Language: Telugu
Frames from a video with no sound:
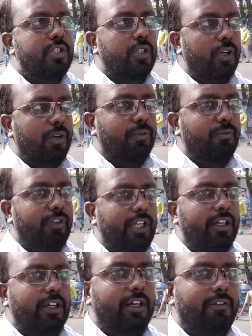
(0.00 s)
సో వీ
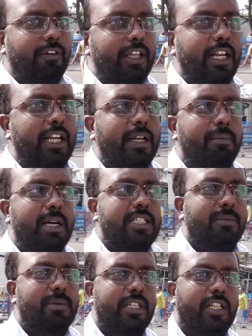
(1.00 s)
వీరైనా మా
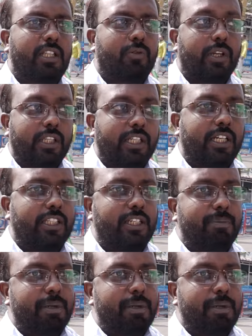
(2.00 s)
సమస్యని త్వరితగతిన